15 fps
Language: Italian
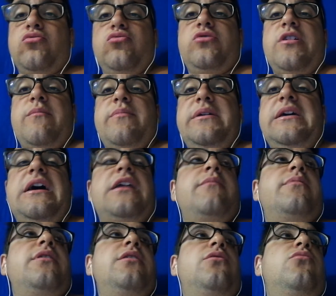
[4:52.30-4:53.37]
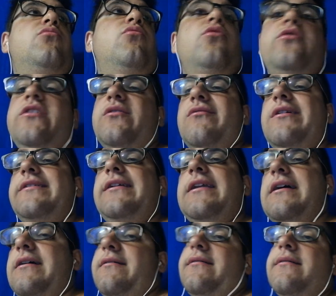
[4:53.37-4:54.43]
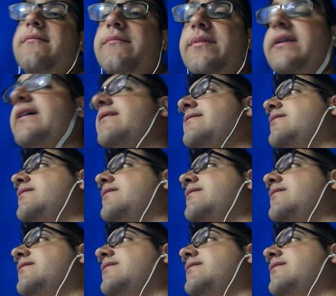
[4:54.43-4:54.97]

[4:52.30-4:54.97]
tutti a pigliare per il culo di qua e di là perché